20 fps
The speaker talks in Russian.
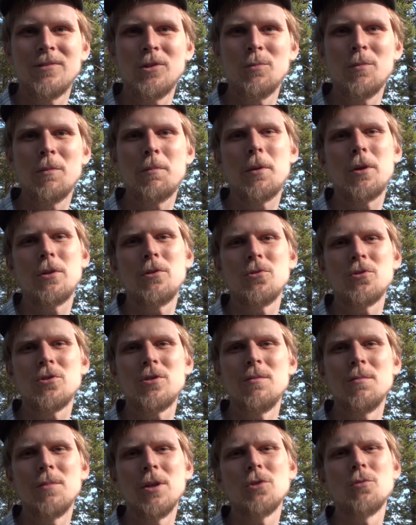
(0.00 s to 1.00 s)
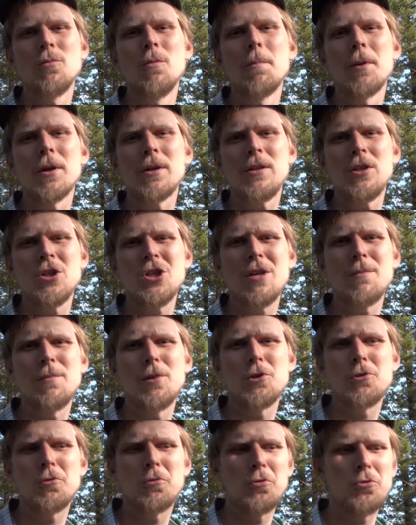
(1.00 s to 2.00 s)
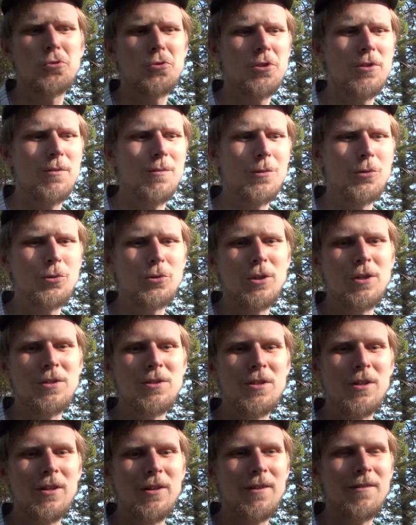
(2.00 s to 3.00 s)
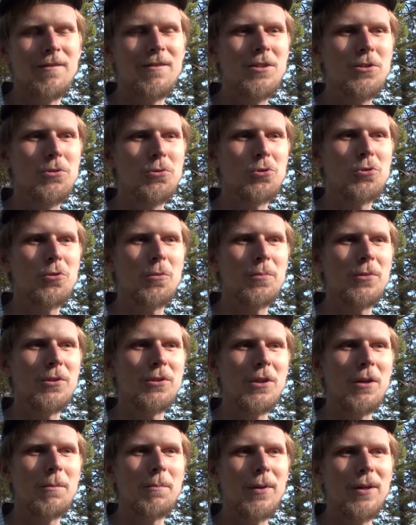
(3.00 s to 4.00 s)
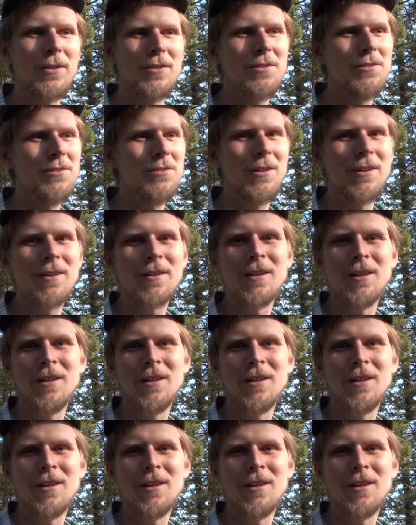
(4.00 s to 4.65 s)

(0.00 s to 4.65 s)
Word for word: Ну, мы про нее снимем. Я думаю, про клещей мы еще тоже снимем какое-то отдельное видео, чтобы не трепаться зря.